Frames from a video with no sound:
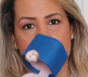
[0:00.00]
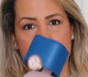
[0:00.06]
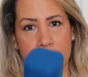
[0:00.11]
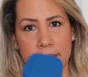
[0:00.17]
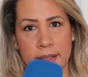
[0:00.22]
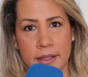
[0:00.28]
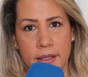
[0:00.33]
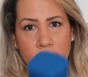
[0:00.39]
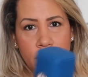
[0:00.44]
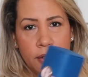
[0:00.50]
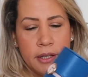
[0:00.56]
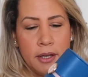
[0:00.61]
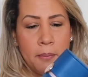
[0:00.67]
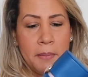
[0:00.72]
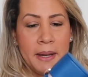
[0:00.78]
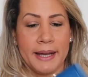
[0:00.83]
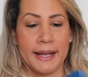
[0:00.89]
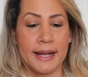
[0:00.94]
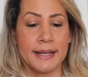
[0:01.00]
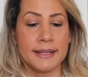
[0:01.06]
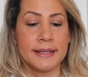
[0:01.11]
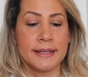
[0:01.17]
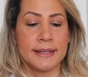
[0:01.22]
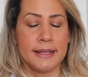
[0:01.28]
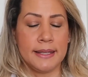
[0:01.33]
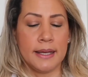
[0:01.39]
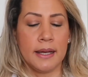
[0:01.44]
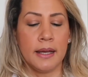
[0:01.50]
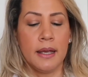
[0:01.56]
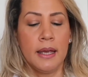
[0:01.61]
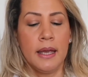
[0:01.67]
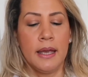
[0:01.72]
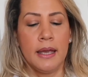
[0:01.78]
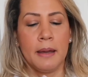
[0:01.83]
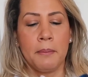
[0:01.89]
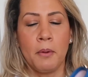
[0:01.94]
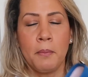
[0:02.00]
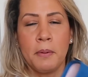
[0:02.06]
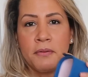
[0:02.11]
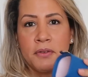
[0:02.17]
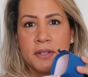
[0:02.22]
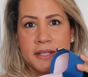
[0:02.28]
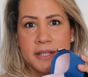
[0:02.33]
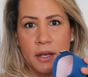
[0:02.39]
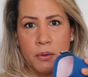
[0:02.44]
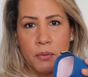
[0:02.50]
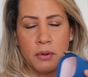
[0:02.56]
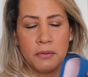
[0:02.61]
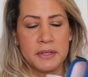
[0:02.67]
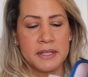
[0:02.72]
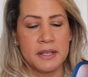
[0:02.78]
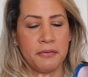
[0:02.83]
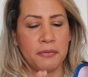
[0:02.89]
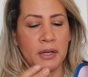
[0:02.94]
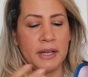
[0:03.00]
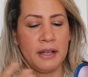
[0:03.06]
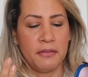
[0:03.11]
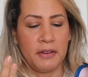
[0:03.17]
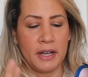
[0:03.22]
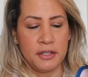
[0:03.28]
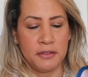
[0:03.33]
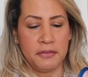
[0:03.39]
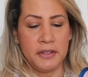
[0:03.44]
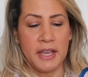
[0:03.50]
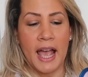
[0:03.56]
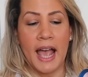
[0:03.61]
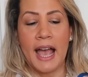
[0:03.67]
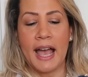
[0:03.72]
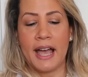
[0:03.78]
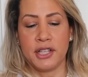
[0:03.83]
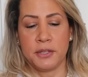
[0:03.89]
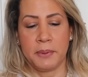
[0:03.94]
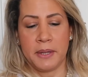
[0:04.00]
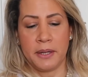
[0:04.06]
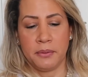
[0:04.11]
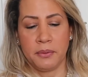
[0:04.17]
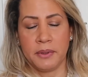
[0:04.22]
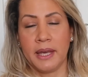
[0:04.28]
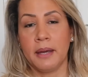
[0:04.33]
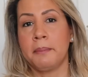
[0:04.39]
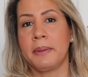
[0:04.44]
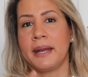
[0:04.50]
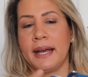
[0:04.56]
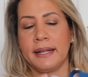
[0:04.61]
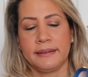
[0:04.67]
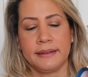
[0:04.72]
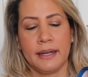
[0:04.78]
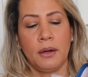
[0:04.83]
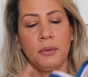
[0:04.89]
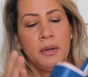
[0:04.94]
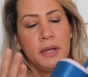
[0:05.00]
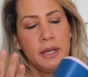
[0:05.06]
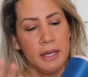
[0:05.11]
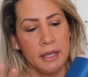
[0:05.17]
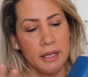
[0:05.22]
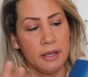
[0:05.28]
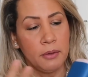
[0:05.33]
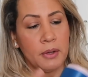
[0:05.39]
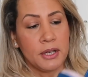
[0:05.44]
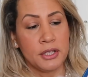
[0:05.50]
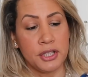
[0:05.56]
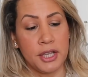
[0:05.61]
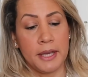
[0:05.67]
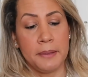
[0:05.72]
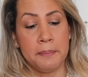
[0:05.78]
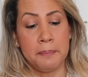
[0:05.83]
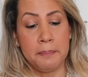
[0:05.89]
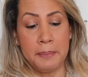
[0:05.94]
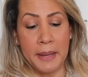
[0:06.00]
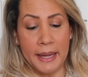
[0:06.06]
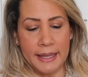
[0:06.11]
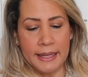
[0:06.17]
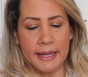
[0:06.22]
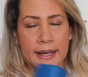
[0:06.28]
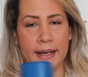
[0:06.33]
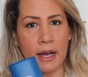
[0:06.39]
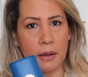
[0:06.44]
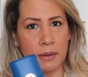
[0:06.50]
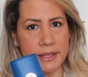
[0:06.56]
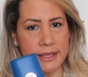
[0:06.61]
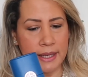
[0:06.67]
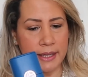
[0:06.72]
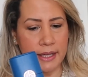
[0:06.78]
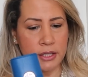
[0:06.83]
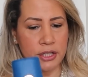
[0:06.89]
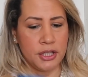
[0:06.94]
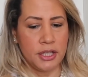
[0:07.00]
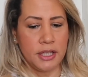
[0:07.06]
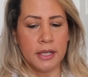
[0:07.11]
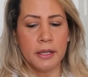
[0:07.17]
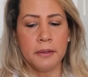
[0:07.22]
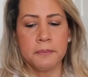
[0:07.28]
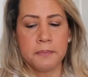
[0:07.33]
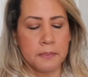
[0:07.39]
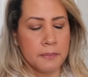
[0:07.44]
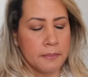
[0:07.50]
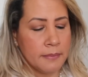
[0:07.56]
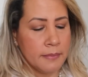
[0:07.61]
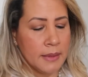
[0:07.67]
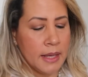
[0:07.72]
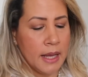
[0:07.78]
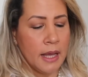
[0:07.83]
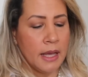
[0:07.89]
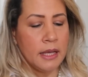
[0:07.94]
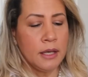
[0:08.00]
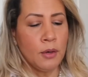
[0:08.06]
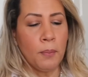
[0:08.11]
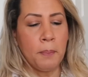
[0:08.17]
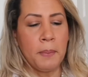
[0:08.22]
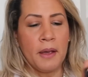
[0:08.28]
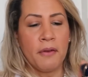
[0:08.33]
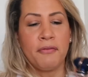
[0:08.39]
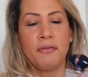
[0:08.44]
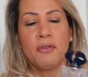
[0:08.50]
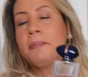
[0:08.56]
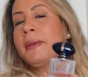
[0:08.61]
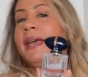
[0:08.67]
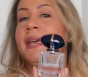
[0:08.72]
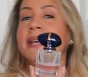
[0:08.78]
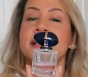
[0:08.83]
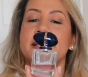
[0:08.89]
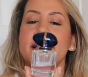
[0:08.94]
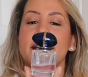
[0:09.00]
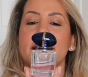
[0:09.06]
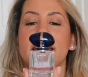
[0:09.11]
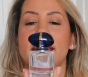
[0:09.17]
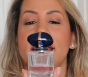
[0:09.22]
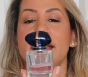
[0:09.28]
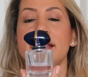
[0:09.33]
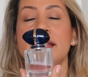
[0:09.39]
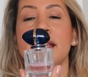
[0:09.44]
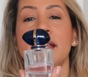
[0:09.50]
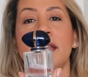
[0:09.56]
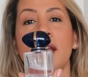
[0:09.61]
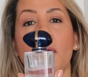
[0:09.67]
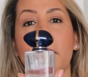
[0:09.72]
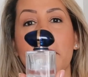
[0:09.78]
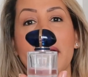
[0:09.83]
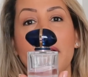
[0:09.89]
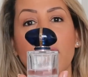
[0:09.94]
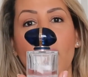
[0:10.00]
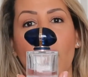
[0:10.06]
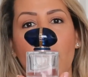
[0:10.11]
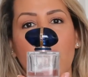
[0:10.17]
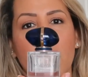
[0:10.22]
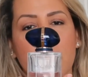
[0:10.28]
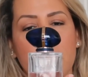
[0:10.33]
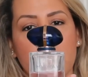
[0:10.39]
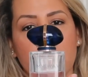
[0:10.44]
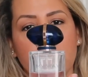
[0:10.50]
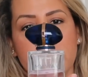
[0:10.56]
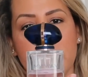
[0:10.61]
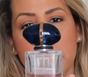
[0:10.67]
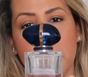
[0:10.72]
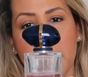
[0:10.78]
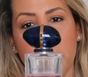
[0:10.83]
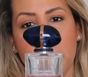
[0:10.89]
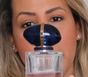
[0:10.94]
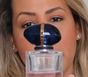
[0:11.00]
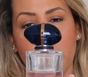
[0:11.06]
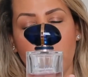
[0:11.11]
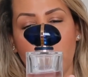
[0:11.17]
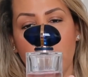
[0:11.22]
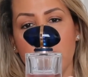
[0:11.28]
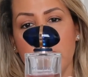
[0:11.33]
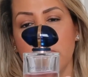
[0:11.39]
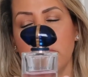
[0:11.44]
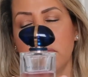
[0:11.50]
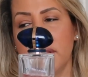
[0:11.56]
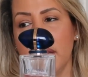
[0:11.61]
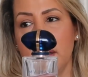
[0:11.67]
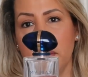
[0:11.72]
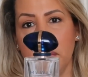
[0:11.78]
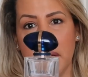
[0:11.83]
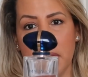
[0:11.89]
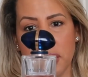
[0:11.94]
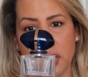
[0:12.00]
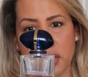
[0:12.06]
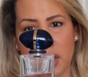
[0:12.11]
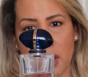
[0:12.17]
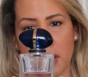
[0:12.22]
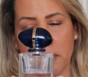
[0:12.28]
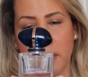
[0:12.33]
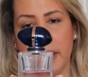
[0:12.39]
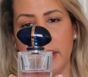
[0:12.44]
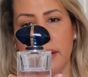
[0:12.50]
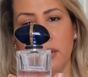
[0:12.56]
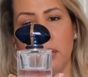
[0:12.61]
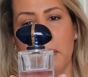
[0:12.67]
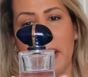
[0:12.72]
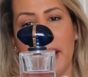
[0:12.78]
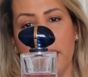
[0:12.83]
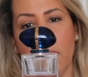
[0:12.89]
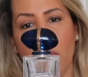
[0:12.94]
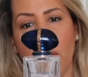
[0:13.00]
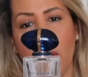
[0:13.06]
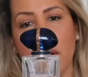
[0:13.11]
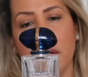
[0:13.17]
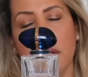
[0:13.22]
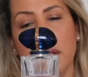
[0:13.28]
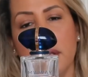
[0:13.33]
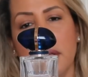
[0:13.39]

tá aqui, ó, que é uma gracinha. É bom pra você quando você for levar de viagem, pra não quebrar tal. Eu achei bem legal essa caixinha. E o perfume é esse aqui. Esse aqui é o menor, o tamanho menor. Eu tenho ele cheio ainda, o maior.